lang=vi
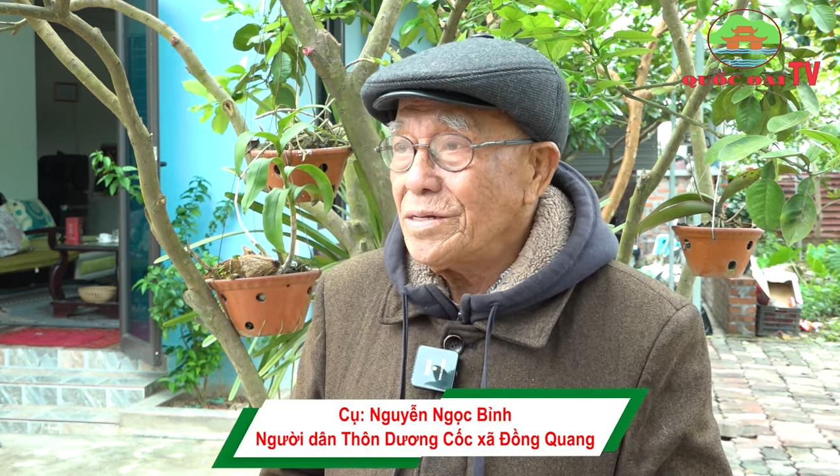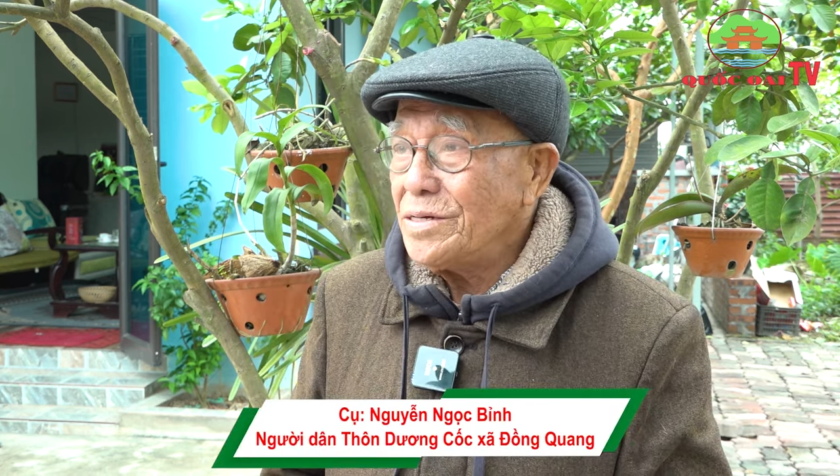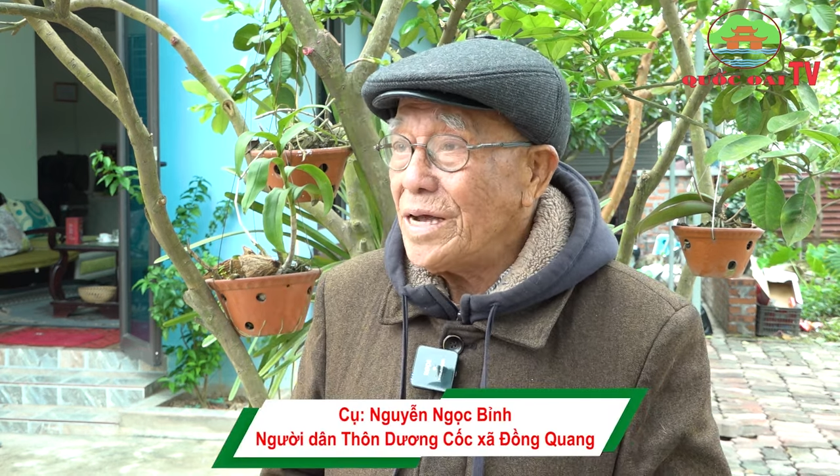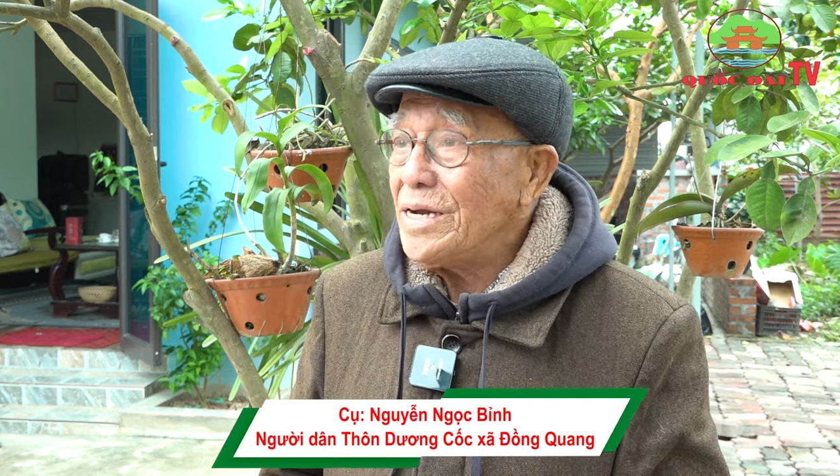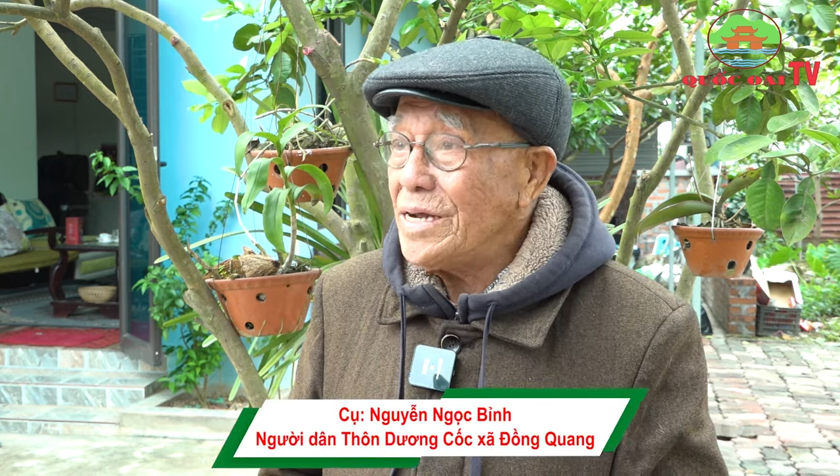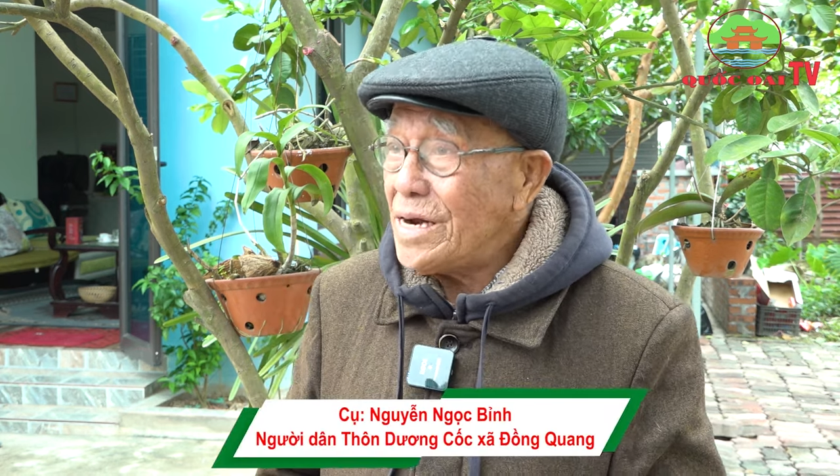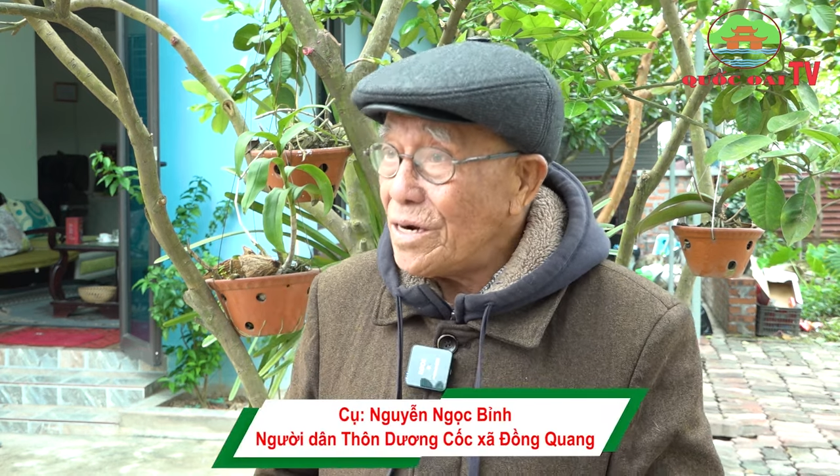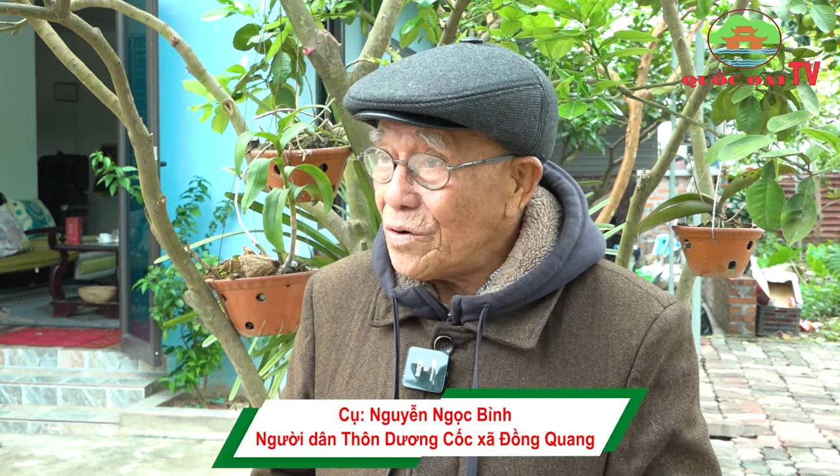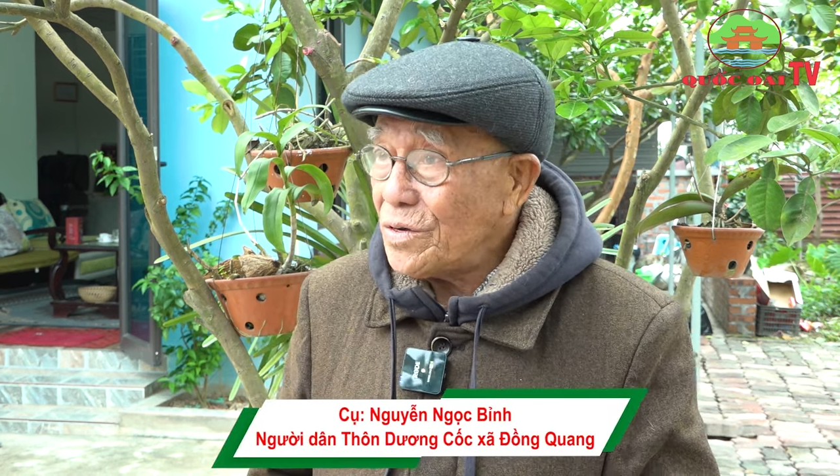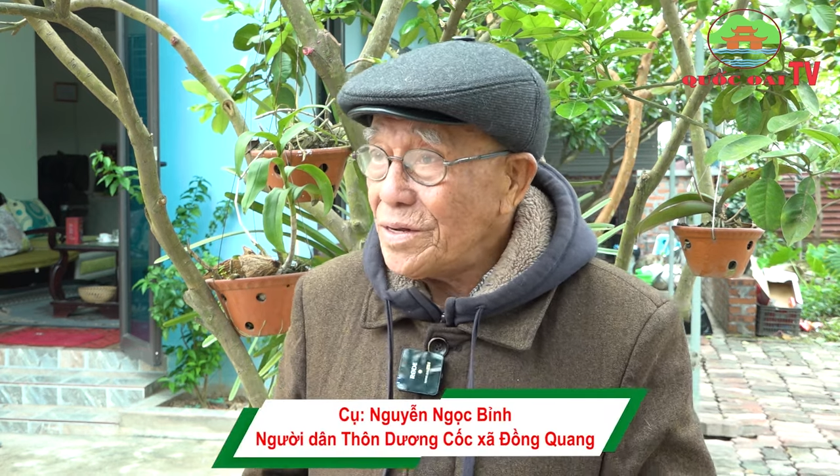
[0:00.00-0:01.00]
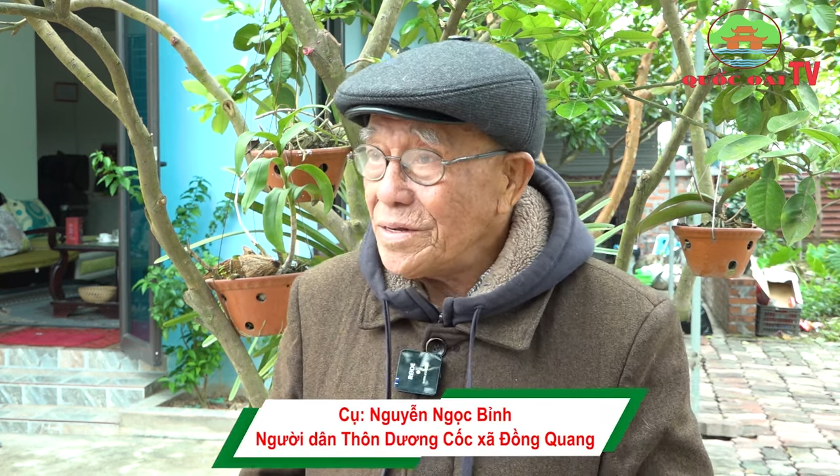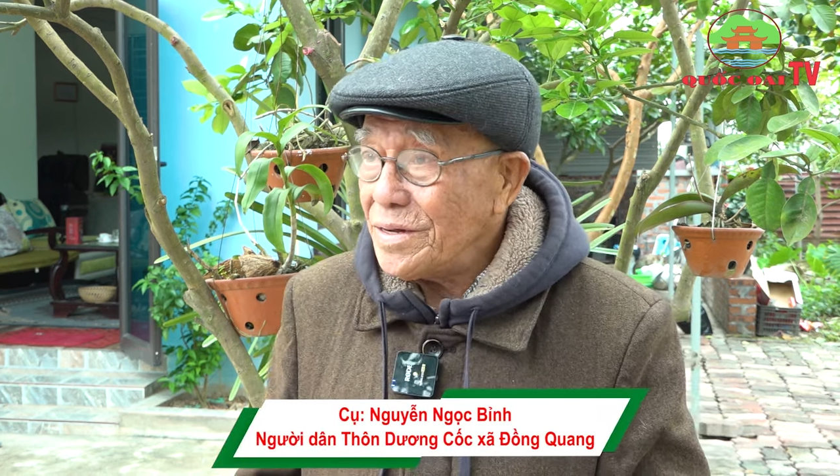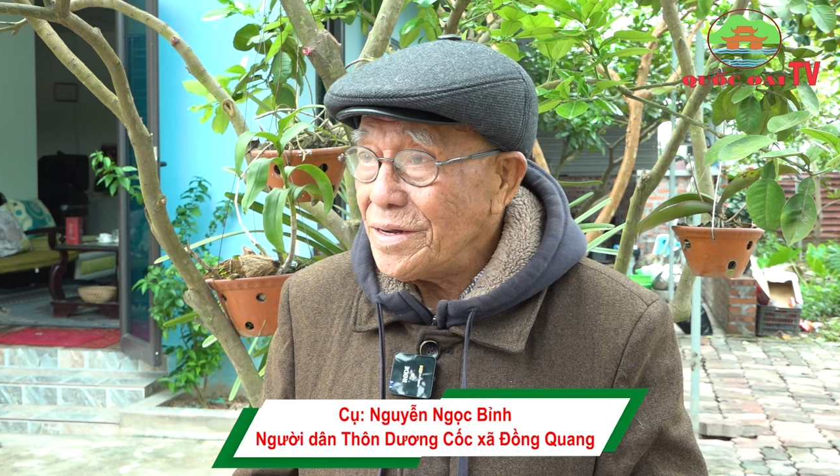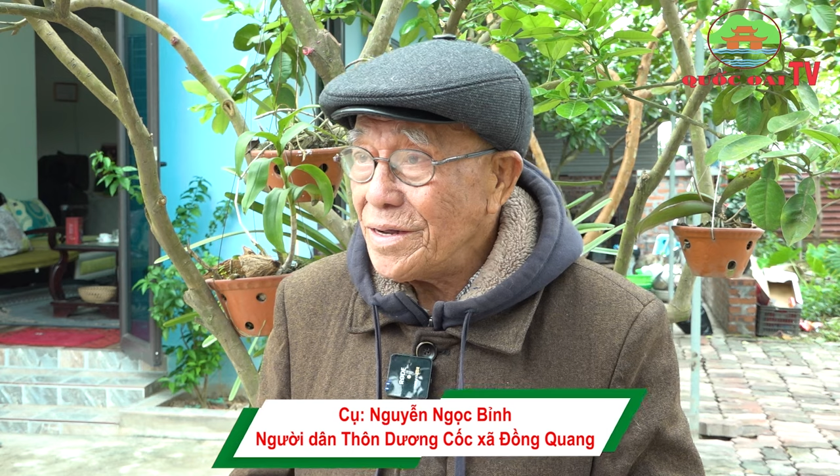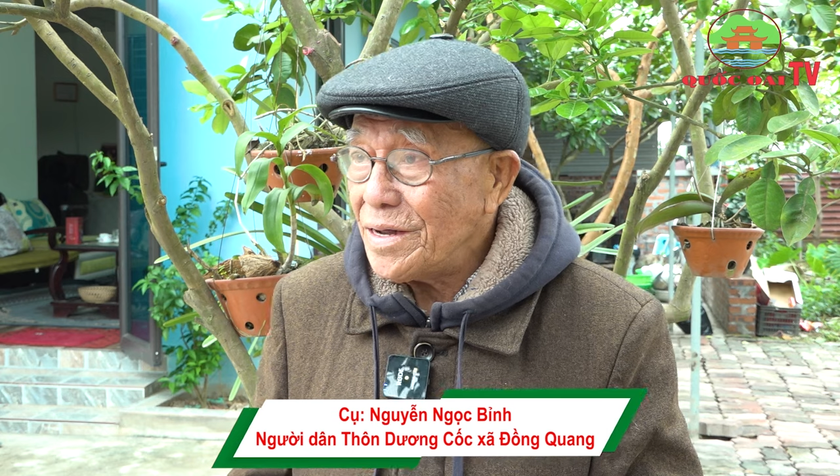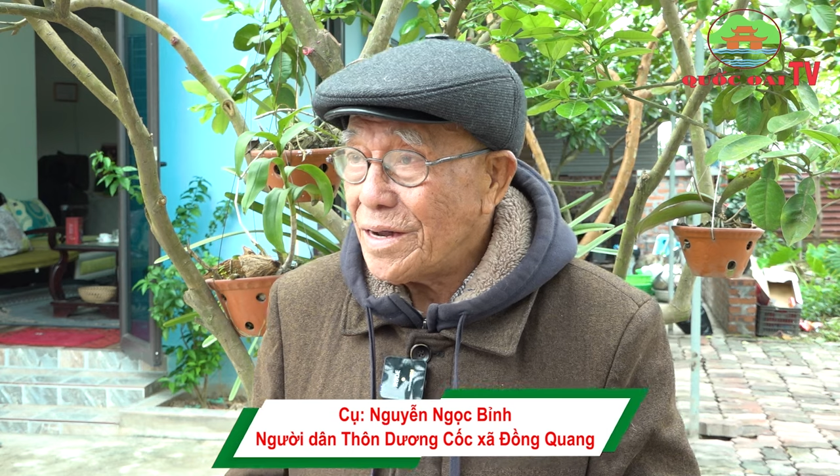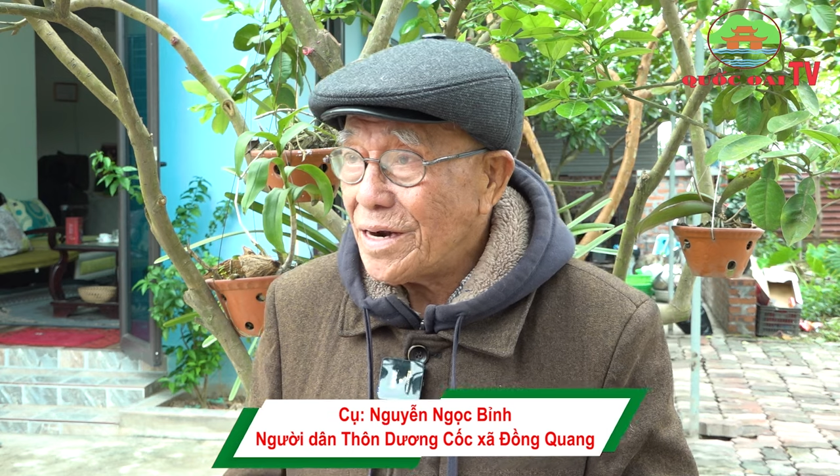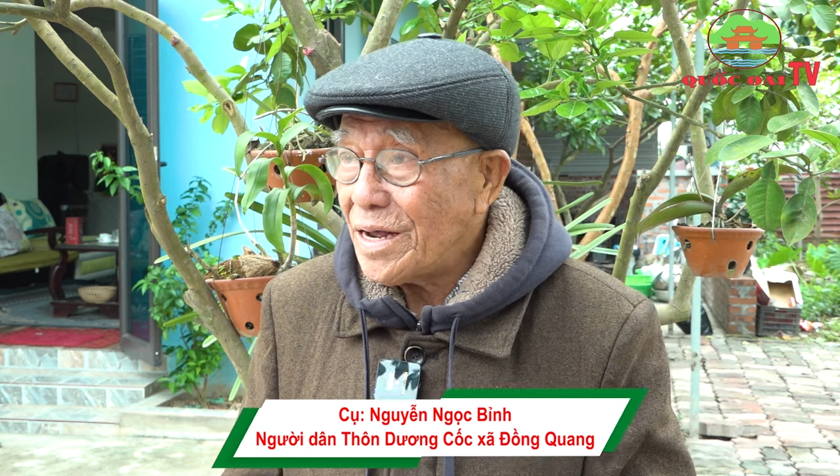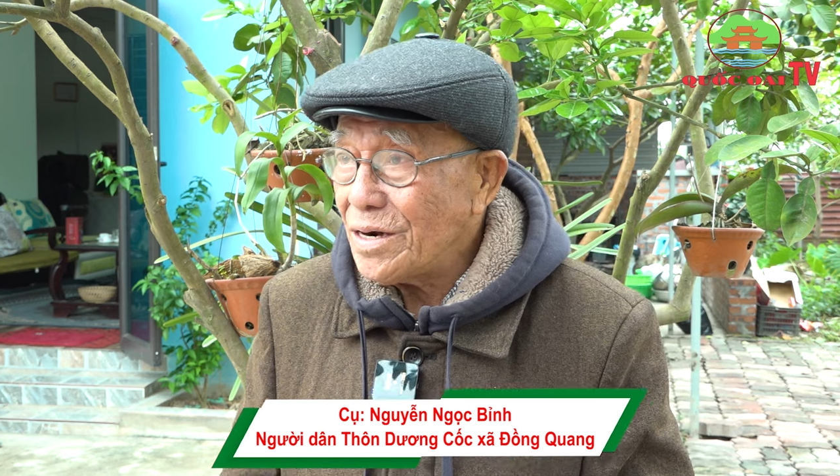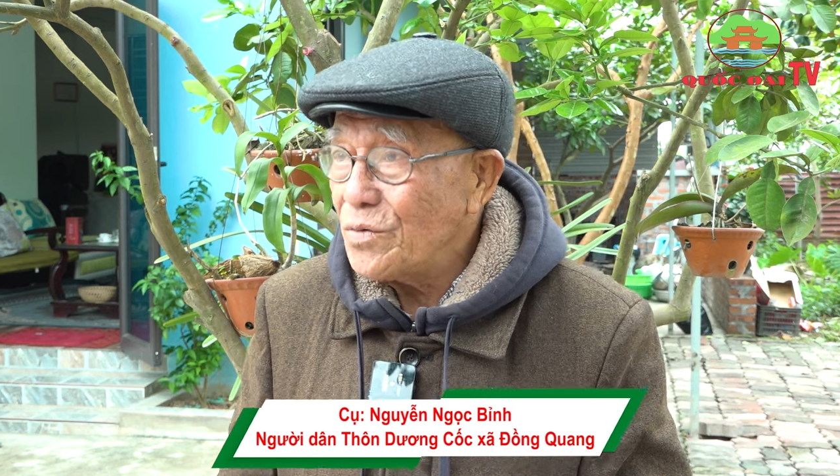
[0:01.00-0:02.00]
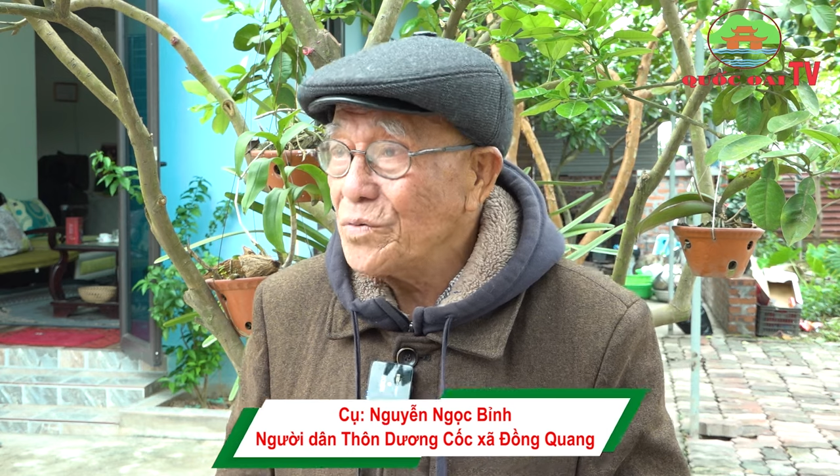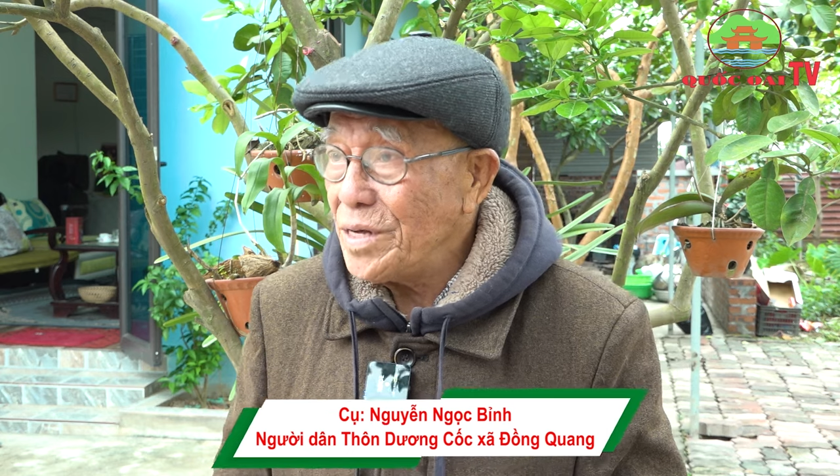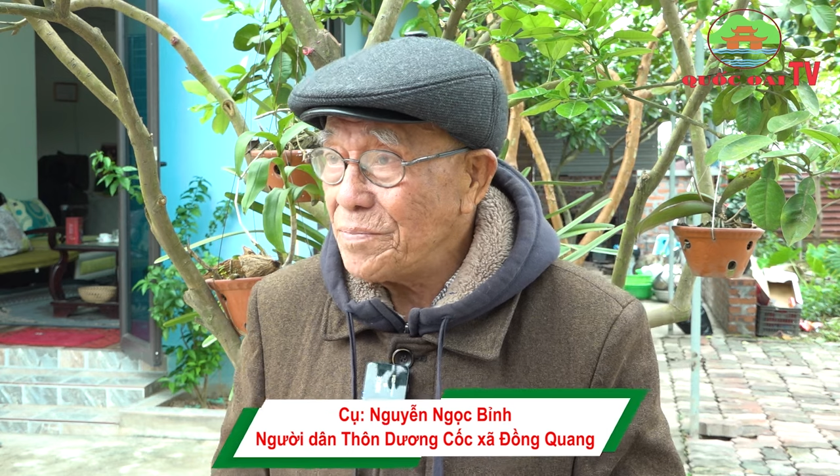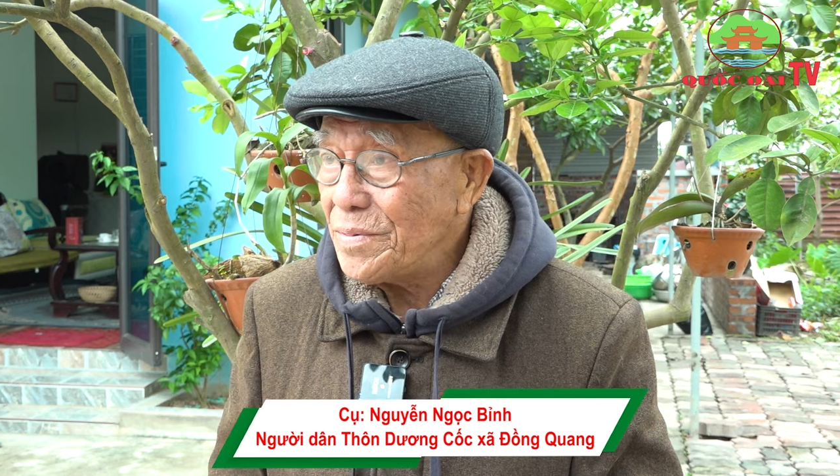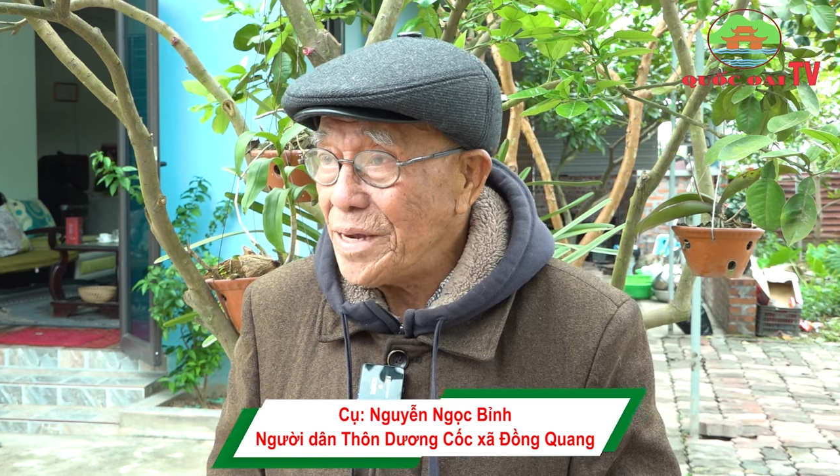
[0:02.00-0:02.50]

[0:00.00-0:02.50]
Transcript: như anh lý đã nói là nông nghiệp